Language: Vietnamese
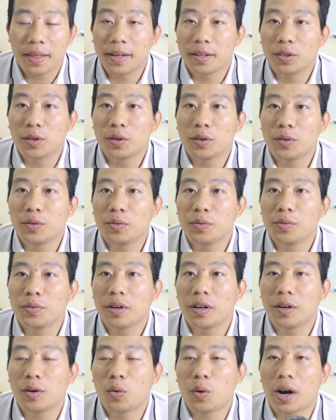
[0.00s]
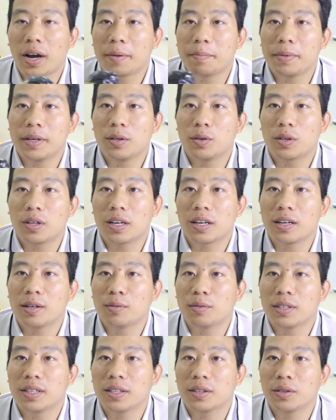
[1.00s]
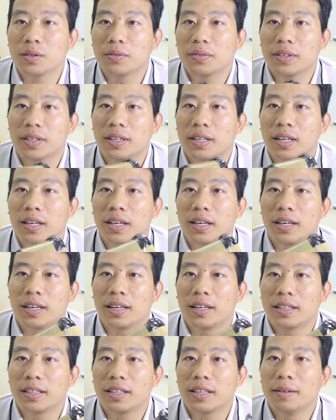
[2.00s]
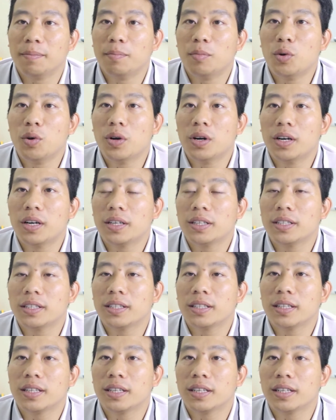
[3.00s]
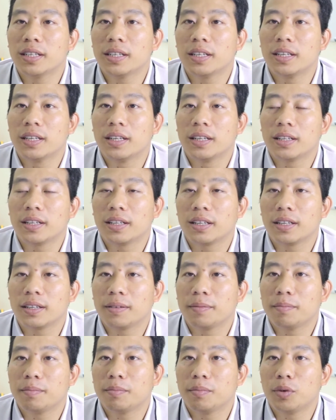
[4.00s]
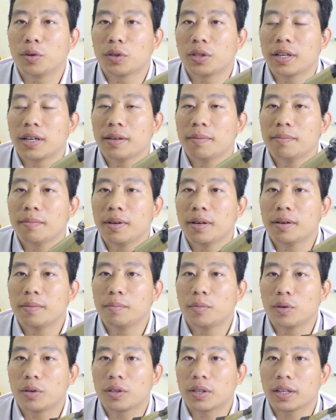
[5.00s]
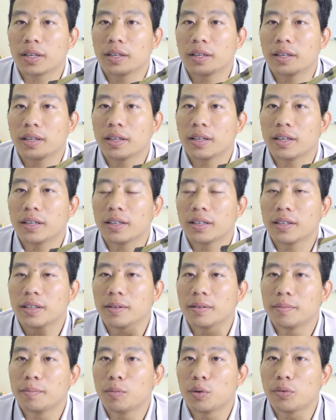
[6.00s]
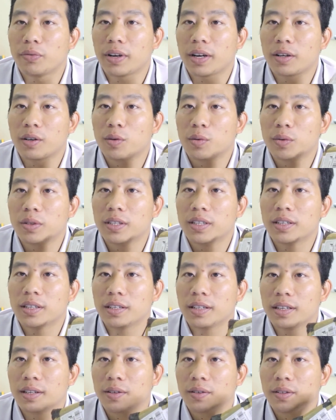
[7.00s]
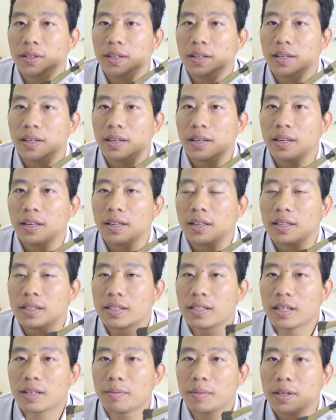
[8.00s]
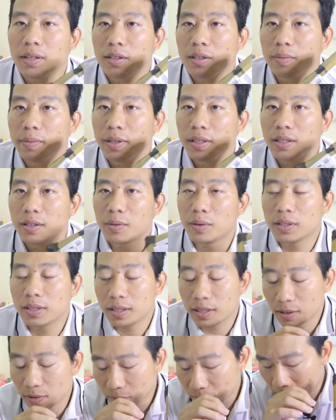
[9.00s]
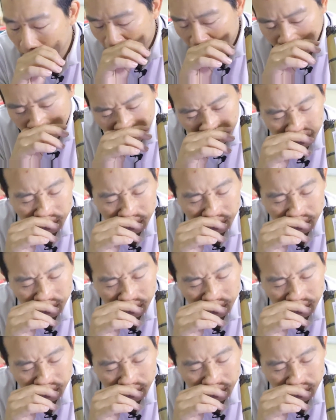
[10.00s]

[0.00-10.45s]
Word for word: thì tôi cũng ờ, ngoài pin của Canon thì tôi phải uh, tìm mua những uh, một thêm một cái một vài cục nữa để có thể là trang bị cho mình trong quá trình công việc